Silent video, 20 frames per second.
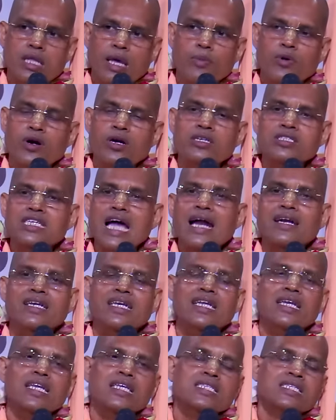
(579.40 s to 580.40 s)
এবং
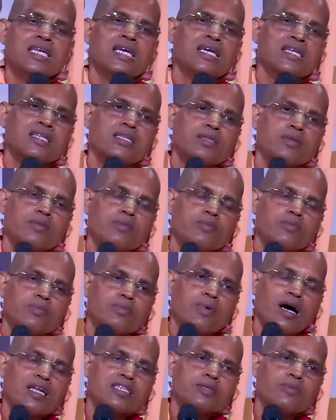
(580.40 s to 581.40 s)
চারটি নিষেধ
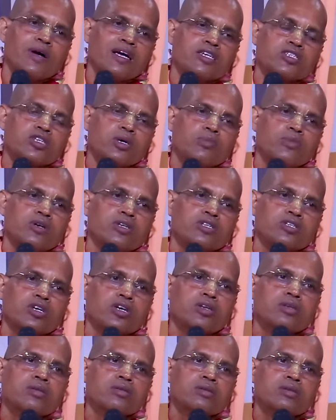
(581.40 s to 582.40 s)
মাছ মাংস
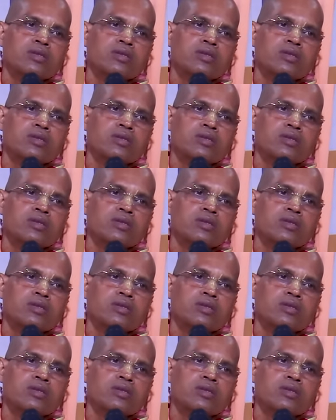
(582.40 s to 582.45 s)
বর্জন